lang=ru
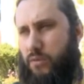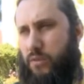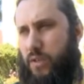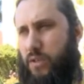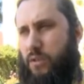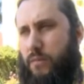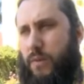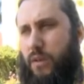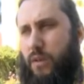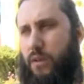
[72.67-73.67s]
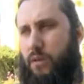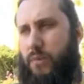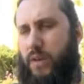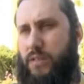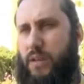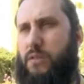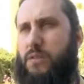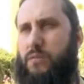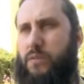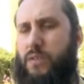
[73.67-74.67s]
что дети э, показали
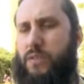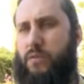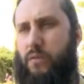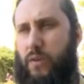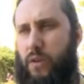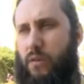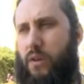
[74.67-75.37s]
свою истинную веру,